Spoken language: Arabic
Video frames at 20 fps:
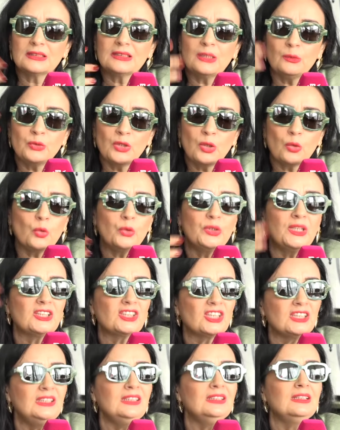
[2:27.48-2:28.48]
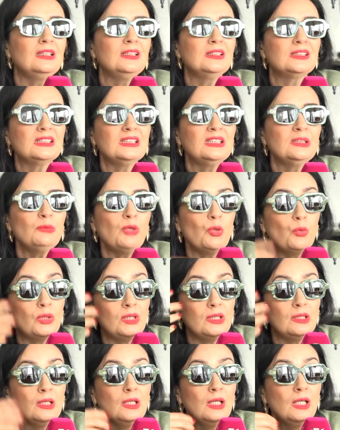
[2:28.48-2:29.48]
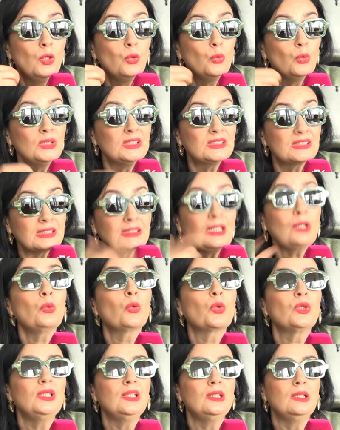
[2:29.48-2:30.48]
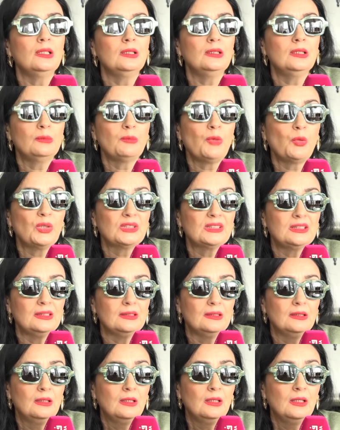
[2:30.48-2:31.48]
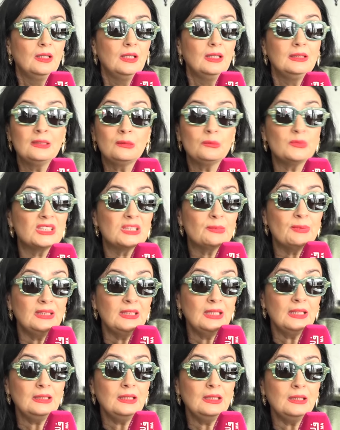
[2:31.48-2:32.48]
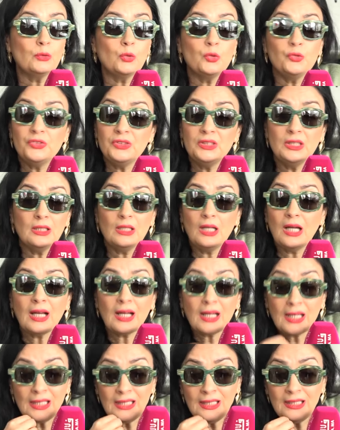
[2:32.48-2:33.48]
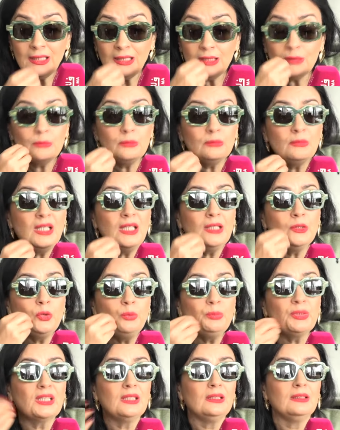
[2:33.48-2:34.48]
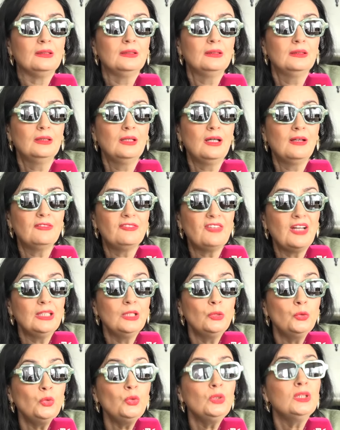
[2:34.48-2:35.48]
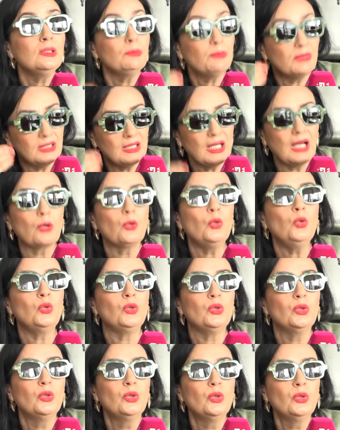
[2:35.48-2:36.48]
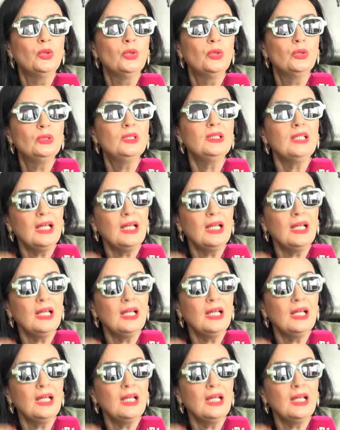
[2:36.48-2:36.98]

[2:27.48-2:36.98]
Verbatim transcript: آه، اعطونا رؤيه جديده للسينما ولل وللتطرق للمواضيع اذا بالنسبه لي انا الكوفيه اقل ما يمكن افعله لاقول